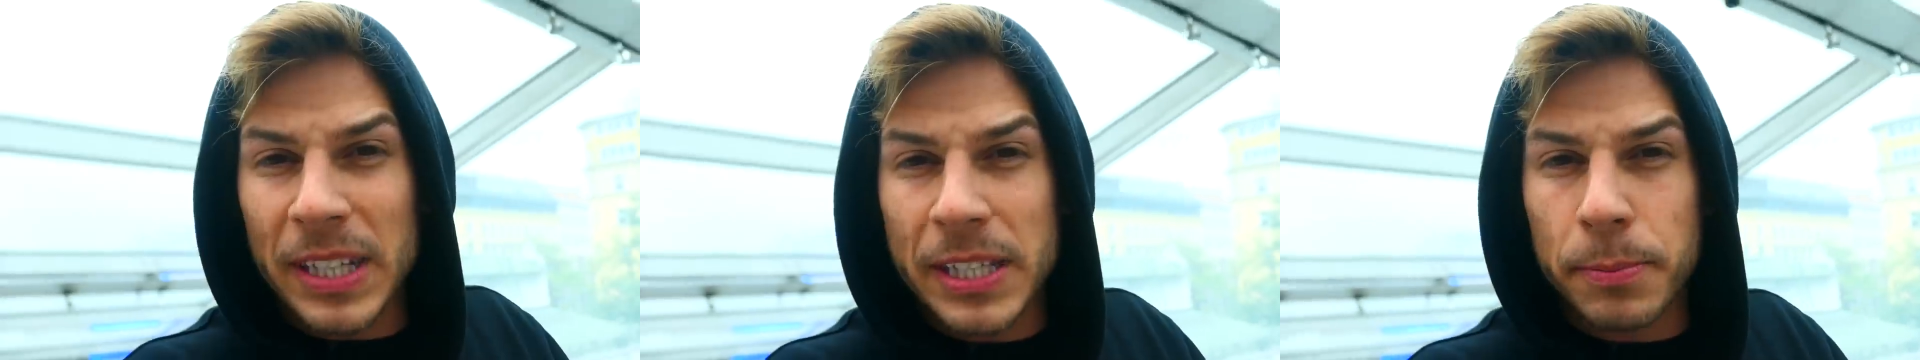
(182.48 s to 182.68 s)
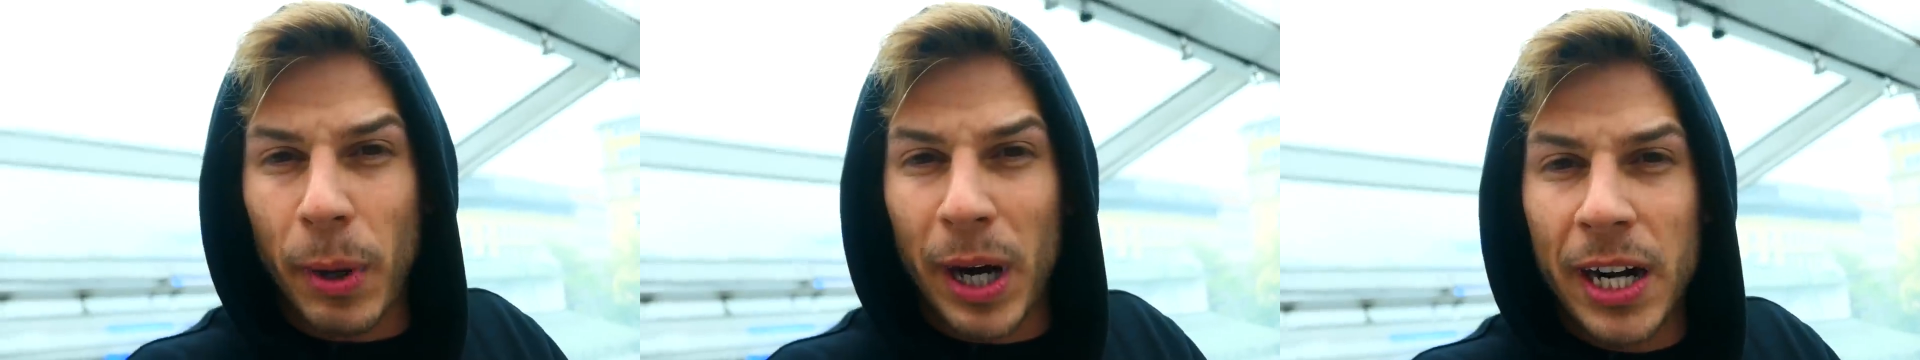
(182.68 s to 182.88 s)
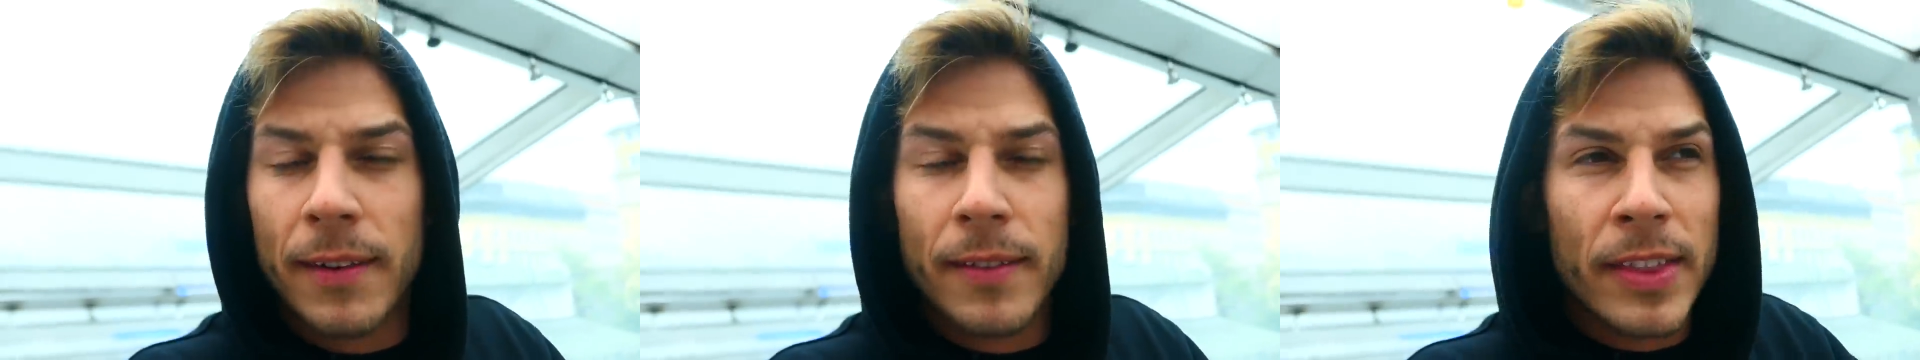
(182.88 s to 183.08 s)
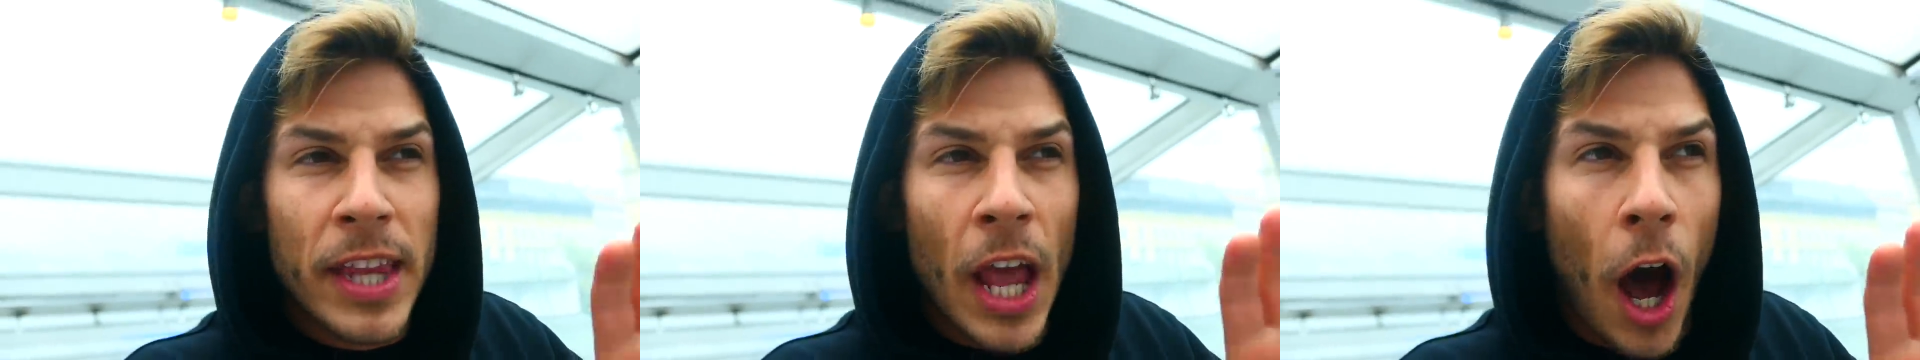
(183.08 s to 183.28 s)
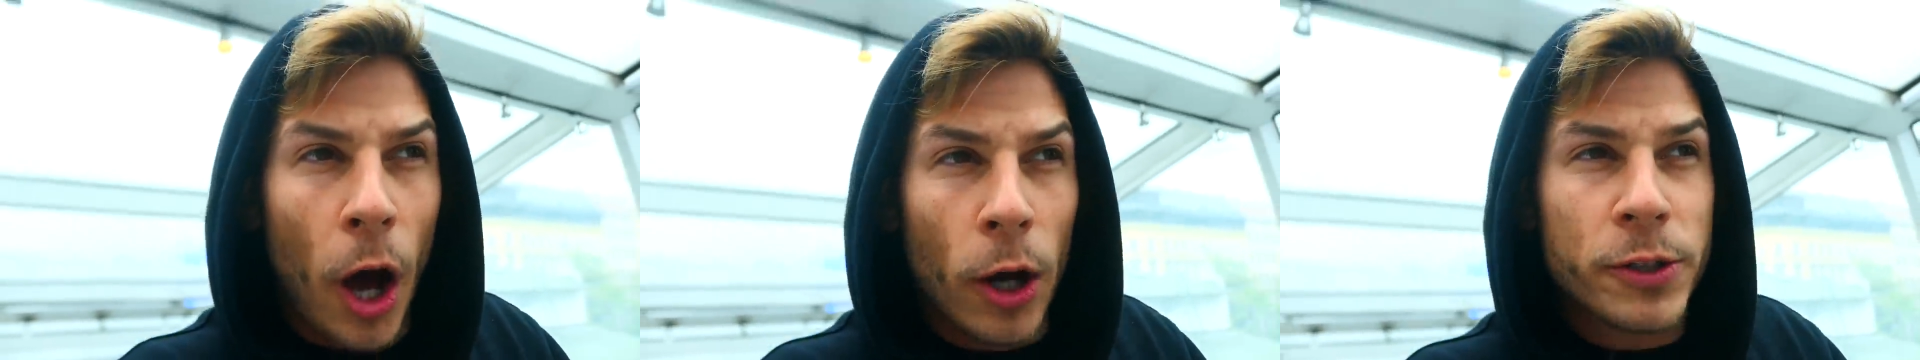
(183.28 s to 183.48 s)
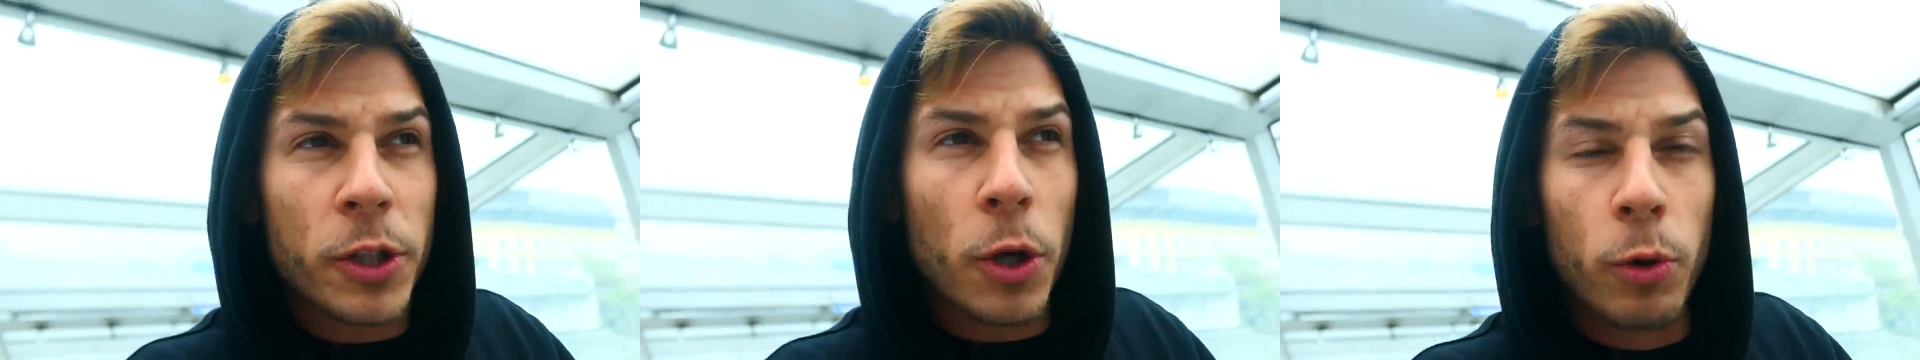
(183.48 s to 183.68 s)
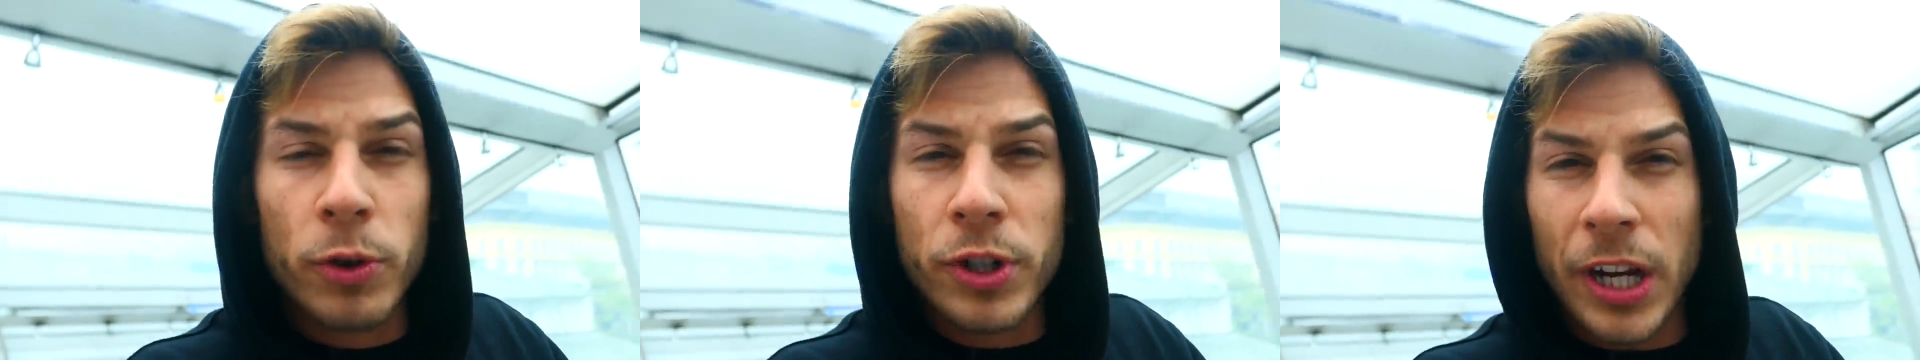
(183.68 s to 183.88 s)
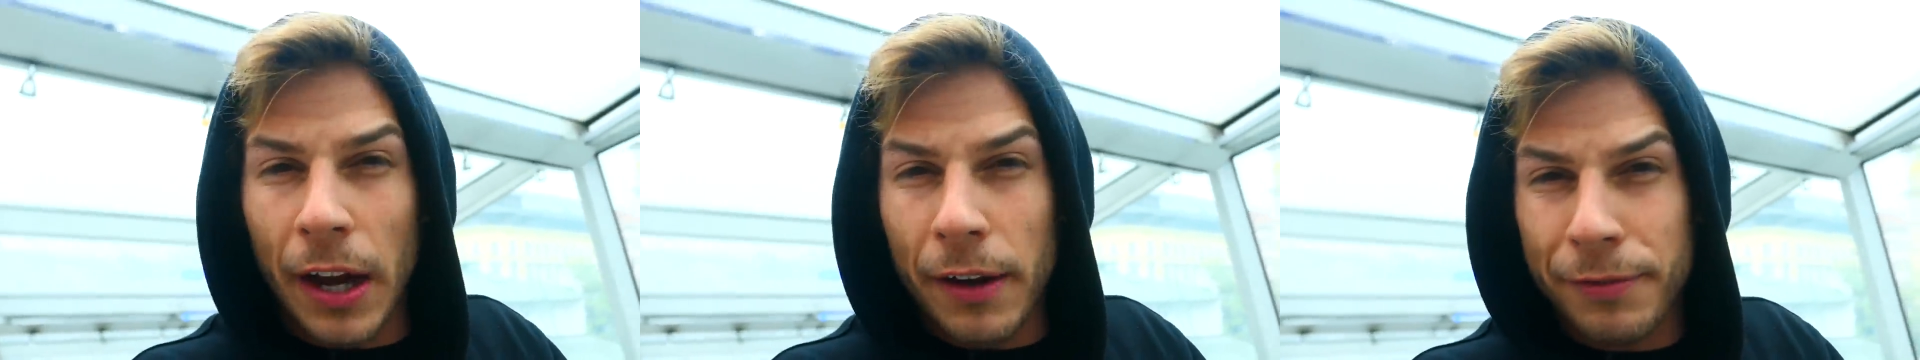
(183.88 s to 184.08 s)
jetzt mal
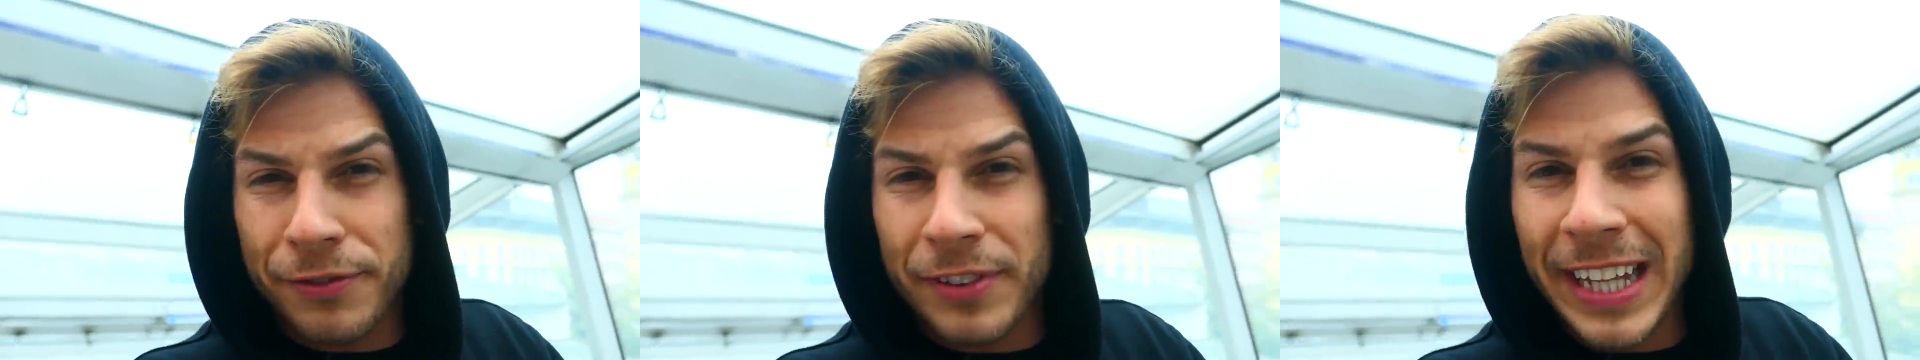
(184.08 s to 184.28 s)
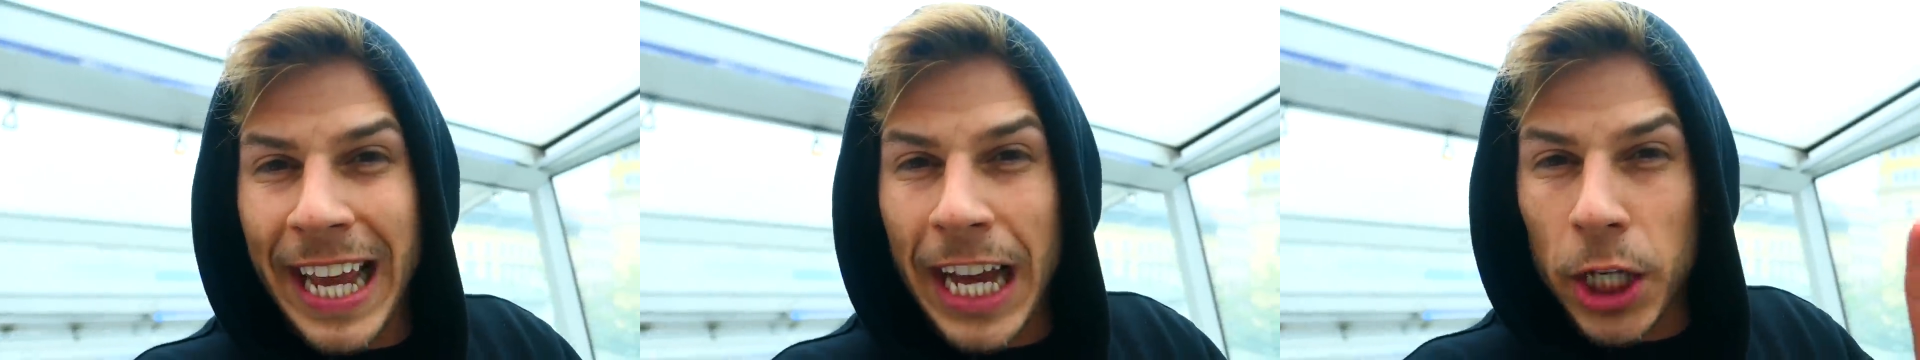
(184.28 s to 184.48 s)
Auskundschaften